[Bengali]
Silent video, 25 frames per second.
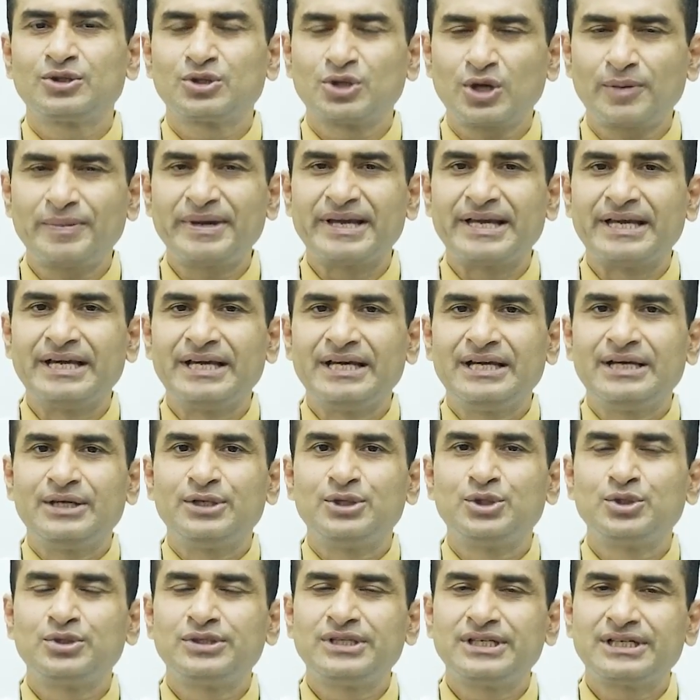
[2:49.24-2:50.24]
তবে
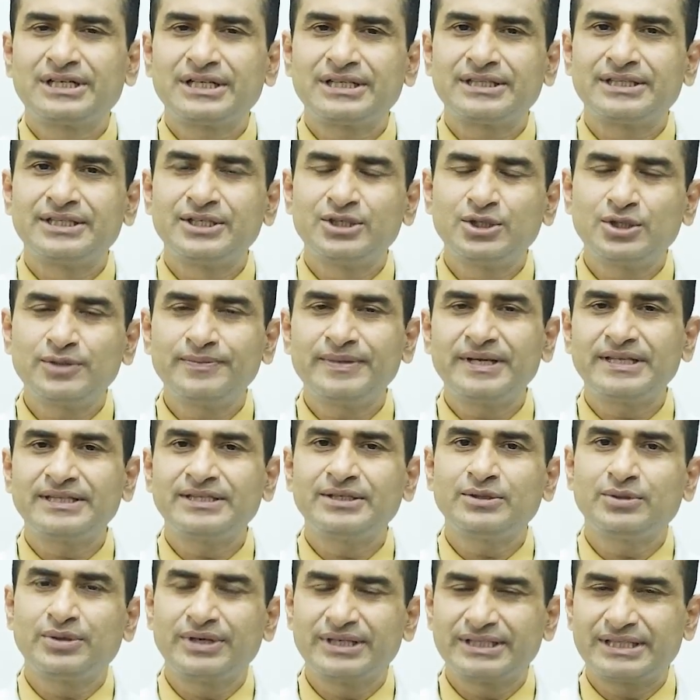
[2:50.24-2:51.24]
যদি এটা
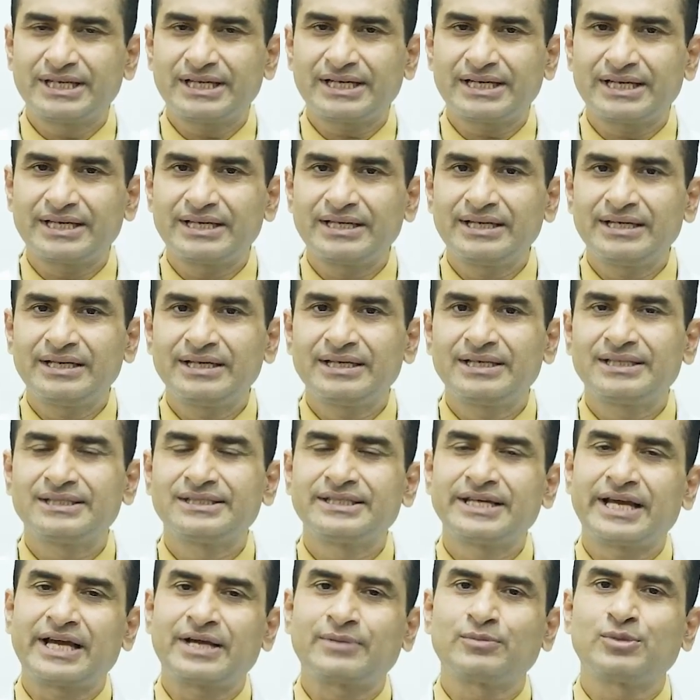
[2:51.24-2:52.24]
দীর্ঘমেয়াদী হয়ে থাকে
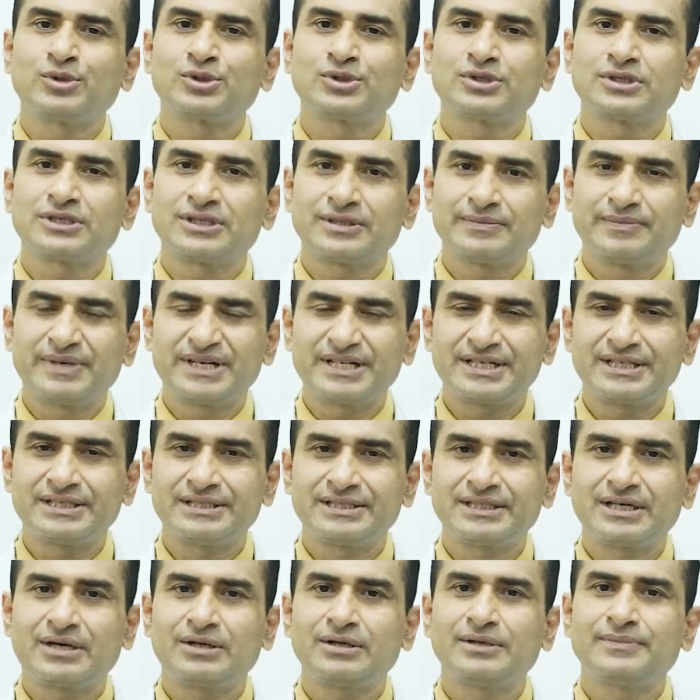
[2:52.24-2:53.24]
যে এক বছরের বেশি
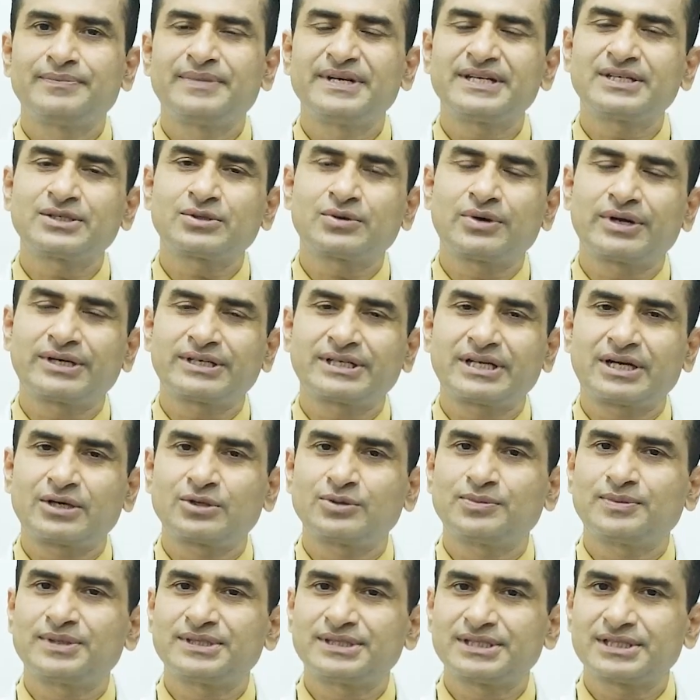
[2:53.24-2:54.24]
তাহলে বেশ কয়েকটা
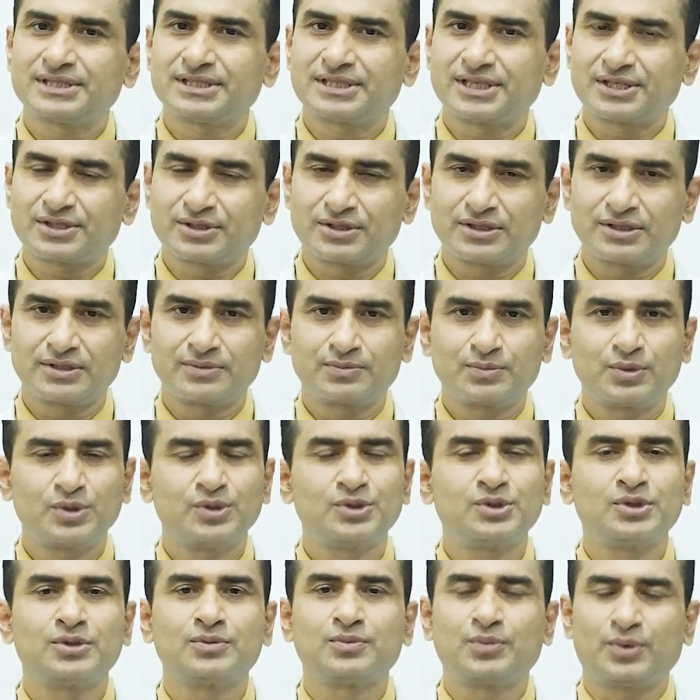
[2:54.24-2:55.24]
আকুপাঞ্চার সেশনের
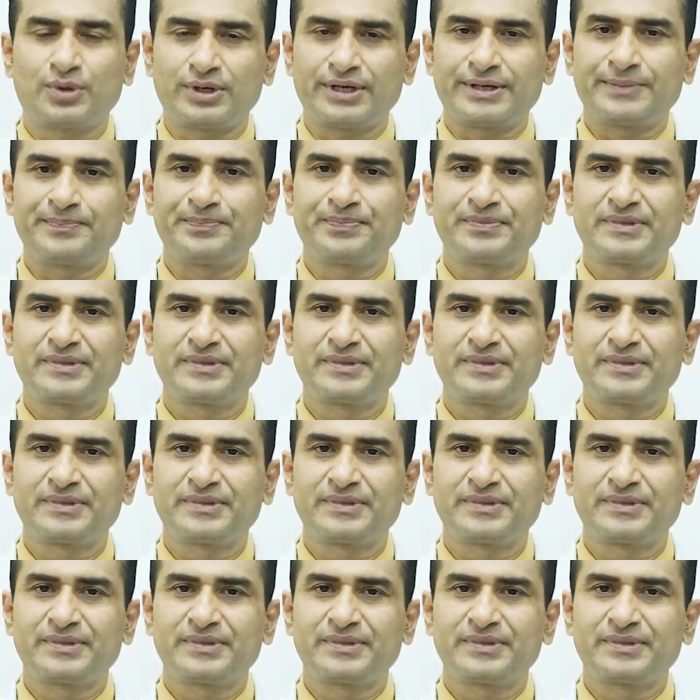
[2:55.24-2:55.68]
প্রয়োজন পড়ে